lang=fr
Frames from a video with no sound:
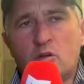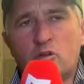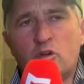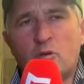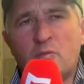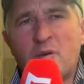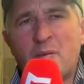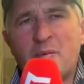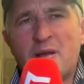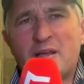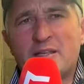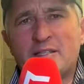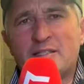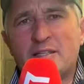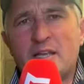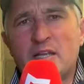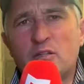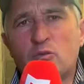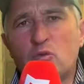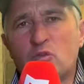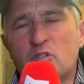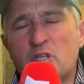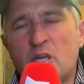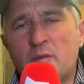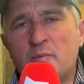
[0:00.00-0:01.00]
comme à Marseille,
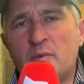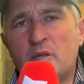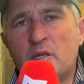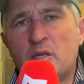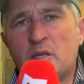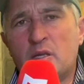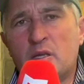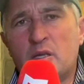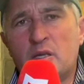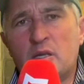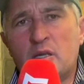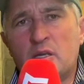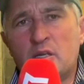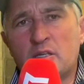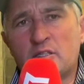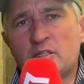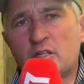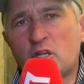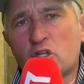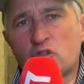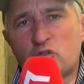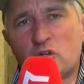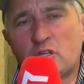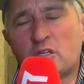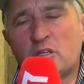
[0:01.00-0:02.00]
tout ça, mais c'est
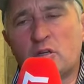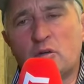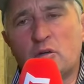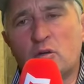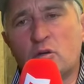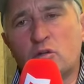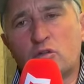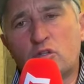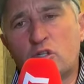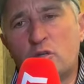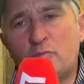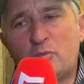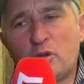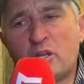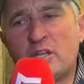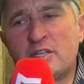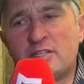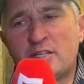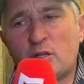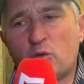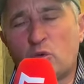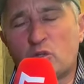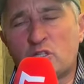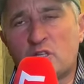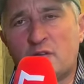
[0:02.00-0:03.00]
un cheval qui peut gagner
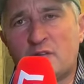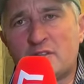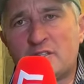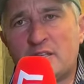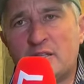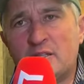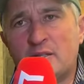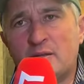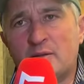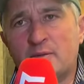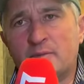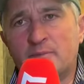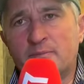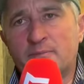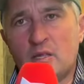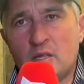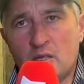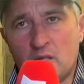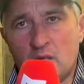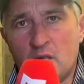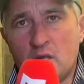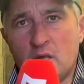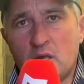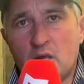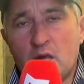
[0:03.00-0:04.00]
sa course à Vincennes.
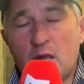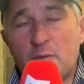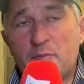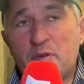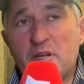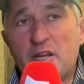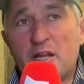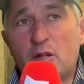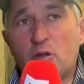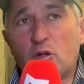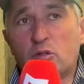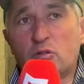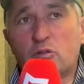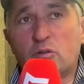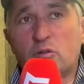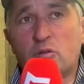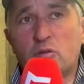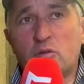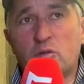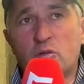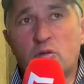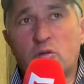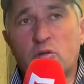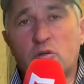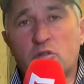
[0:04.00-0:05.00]
À puis de la Côte,
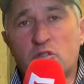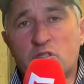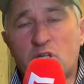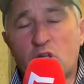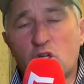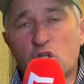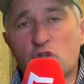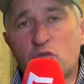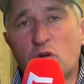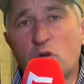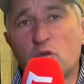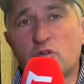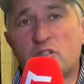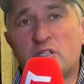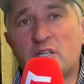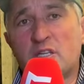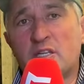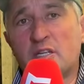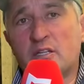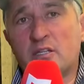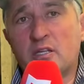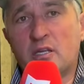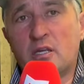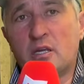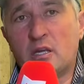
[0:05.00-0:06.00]
euh, c'est un cheval aussi
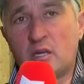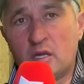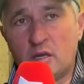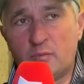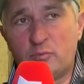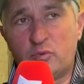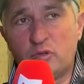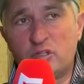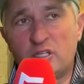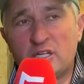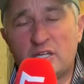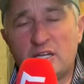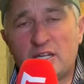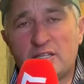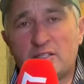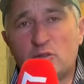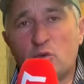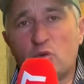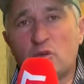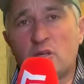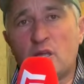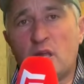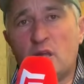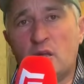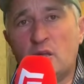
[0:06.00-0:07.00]
qui était un peu déclassé
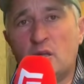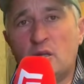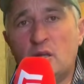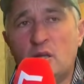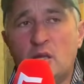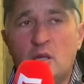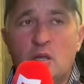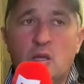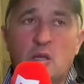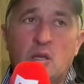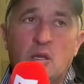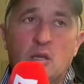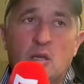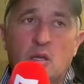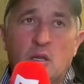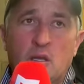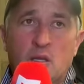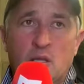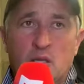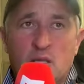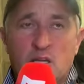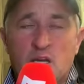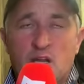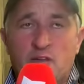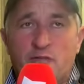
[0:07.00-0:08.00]
au gain.
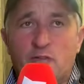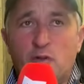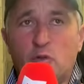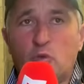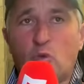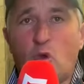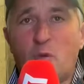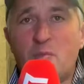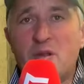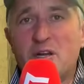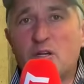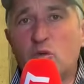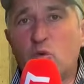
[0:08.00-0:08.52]
Il a fait trois belles